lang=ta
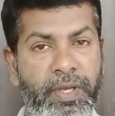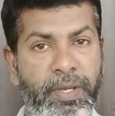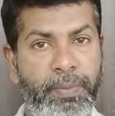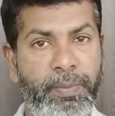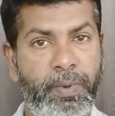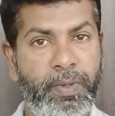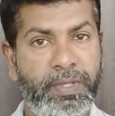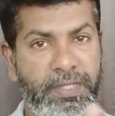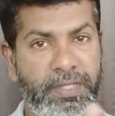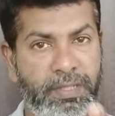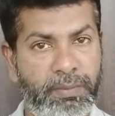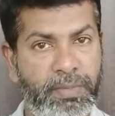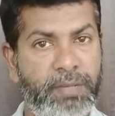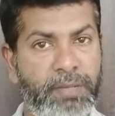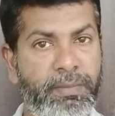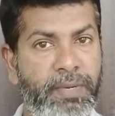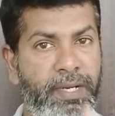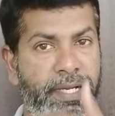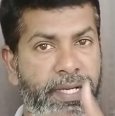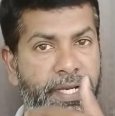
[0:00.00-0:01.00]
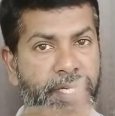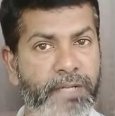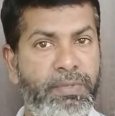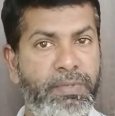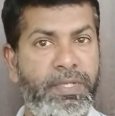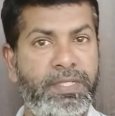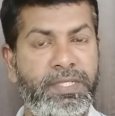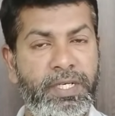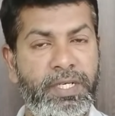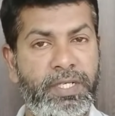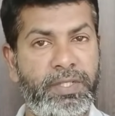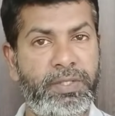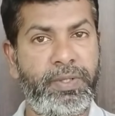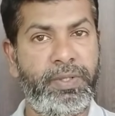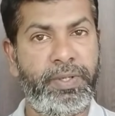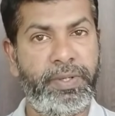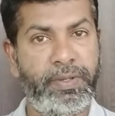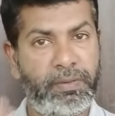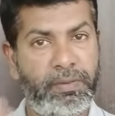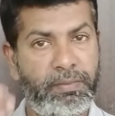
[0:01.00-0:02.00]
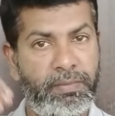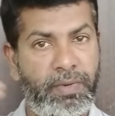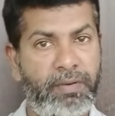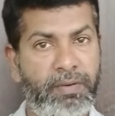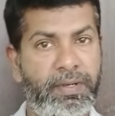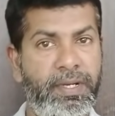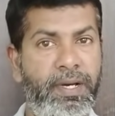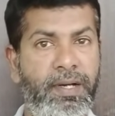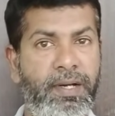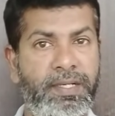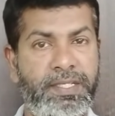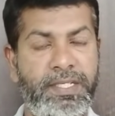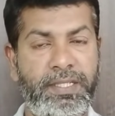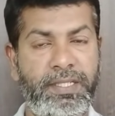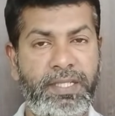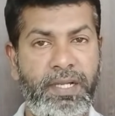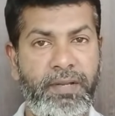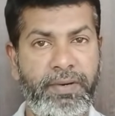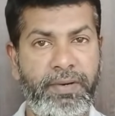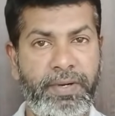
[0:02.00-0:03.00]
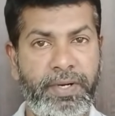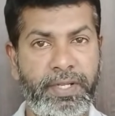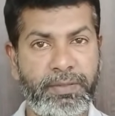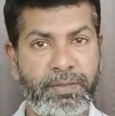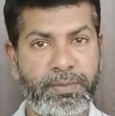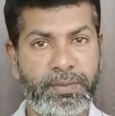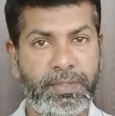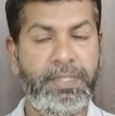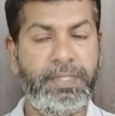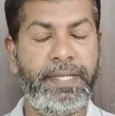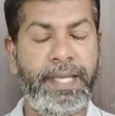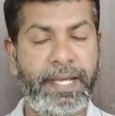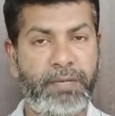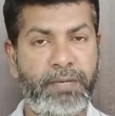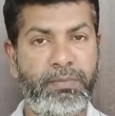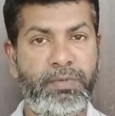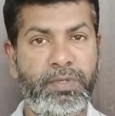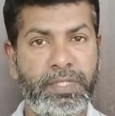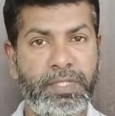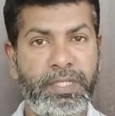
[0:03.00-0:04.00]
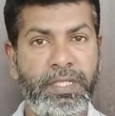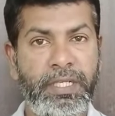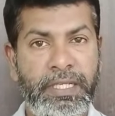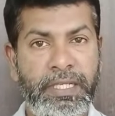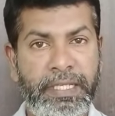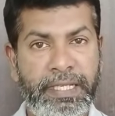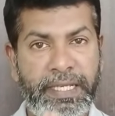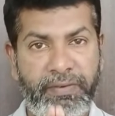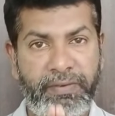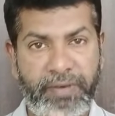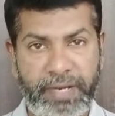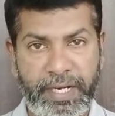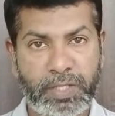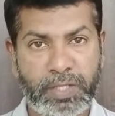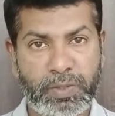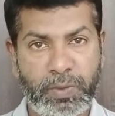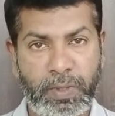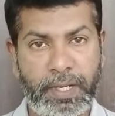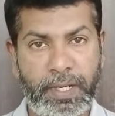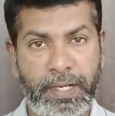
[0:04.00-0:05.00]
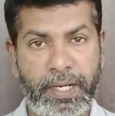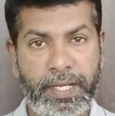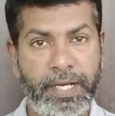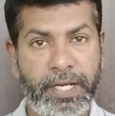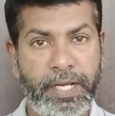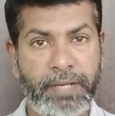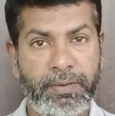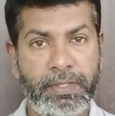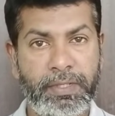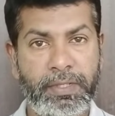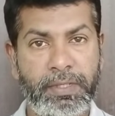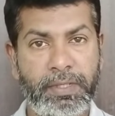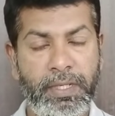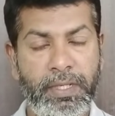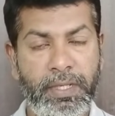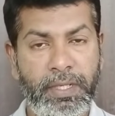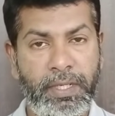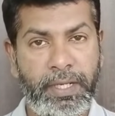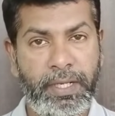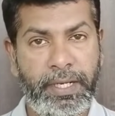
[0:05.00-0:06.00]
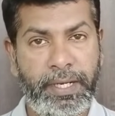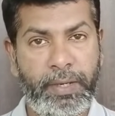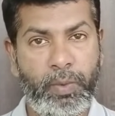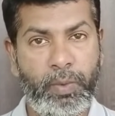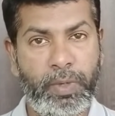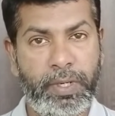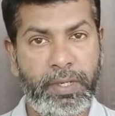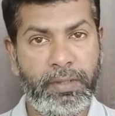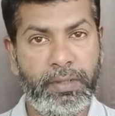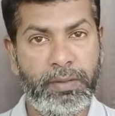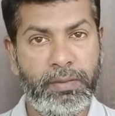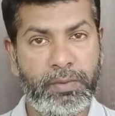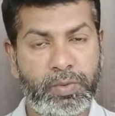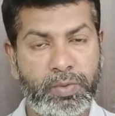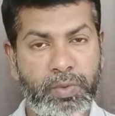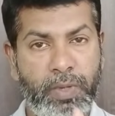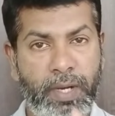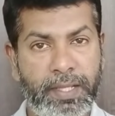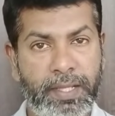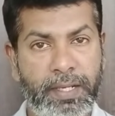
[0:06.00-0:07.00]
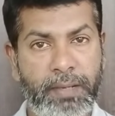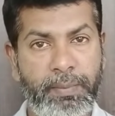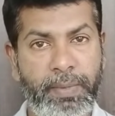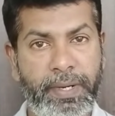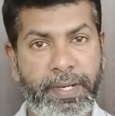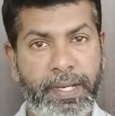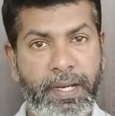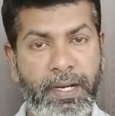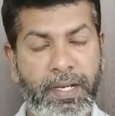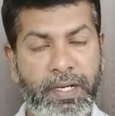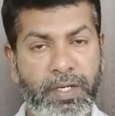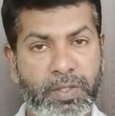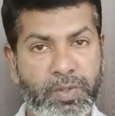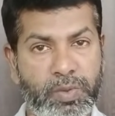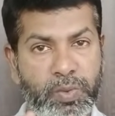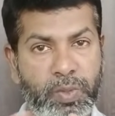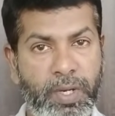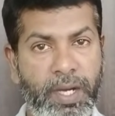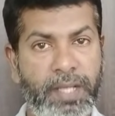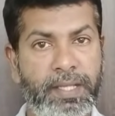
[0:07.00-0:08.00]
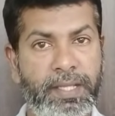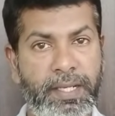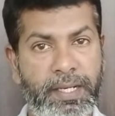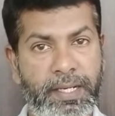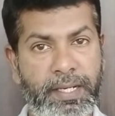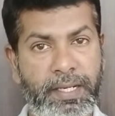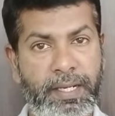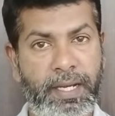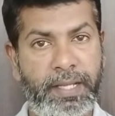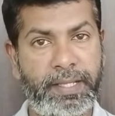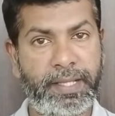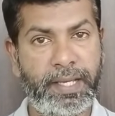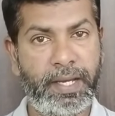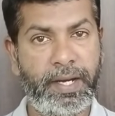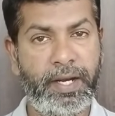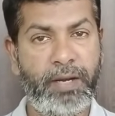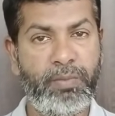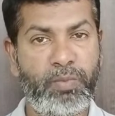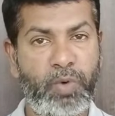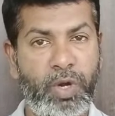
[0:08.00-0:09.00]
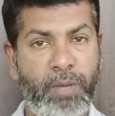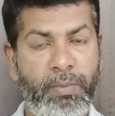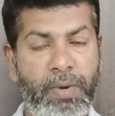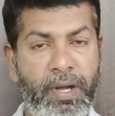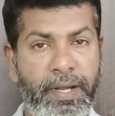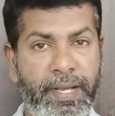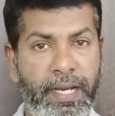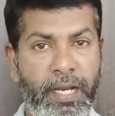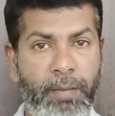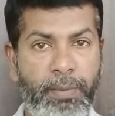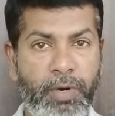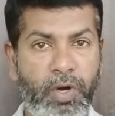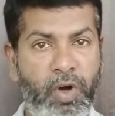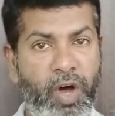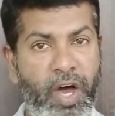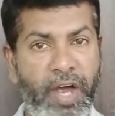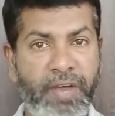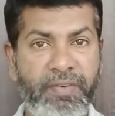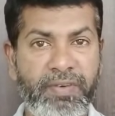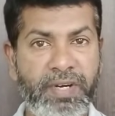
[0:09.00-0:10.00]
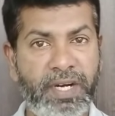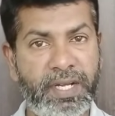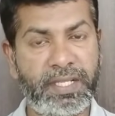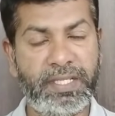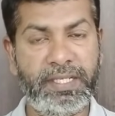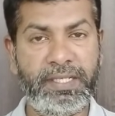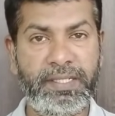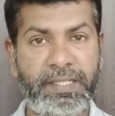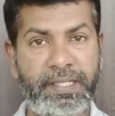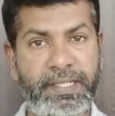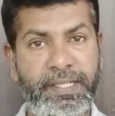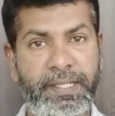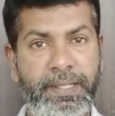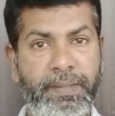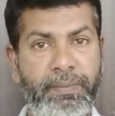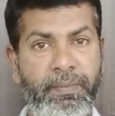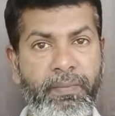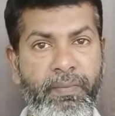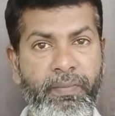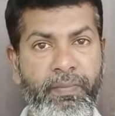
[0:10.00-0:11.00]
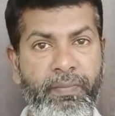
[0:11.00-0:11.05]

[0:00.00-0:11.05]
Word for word: இப்போது இது சம்மந்தமாக நாங்கள் ஏற்றுமதி சங்கத்துக்கிட்டேயும் மாவட்ட ஆட்சியர் தலைவர்கிட்டையும் இது பற்றி கேட்கும்போது இவங்க என்ன சொன்னாங்கன்னா இன்றைக்கி வந்து ஒரு சுகாதார பணியாளர்கள் சுகாதார அதிகாரிகள் மூலமாக எல்லா பக்கம் ஆய்வு நடந்துக்கிட்டு இருக்குது